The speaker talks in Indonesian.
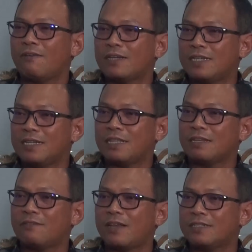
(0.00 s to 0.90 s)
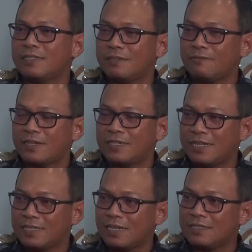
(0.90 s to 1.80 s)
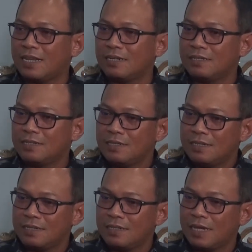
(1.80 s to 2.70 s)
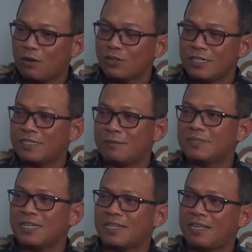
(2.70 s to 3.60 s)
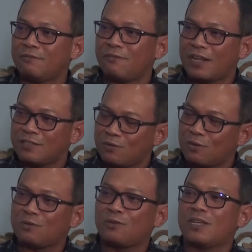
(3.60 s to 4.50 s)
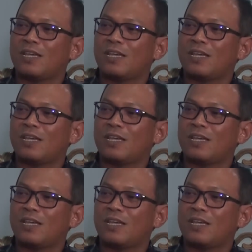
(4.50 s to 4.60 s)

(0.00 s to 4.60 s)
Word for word: fasilitas fasilitas dan uh, ekosistem serta infrastruktur